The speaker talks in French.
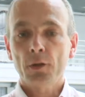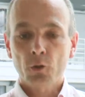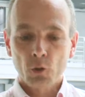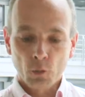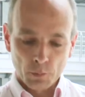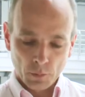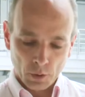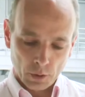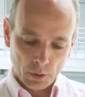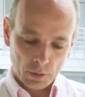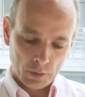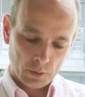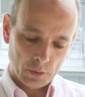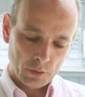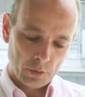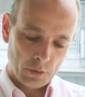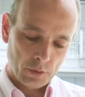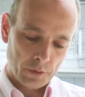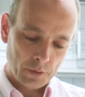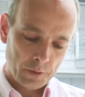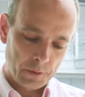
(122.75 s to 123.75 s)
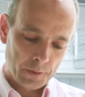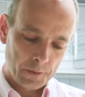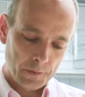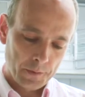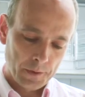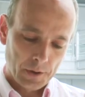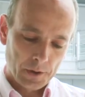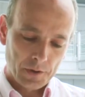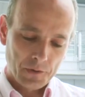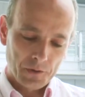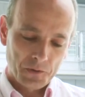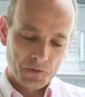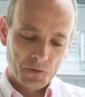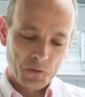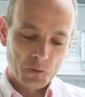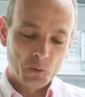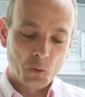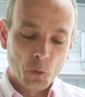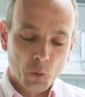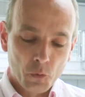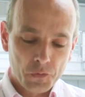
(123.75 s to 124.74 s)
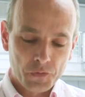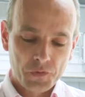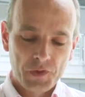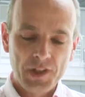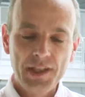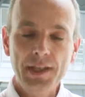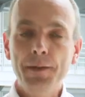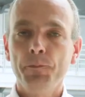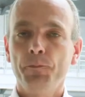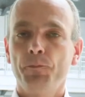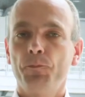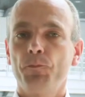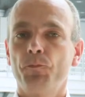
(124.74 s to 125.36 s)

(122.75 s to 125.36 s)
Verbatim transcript: comment euh, le conflit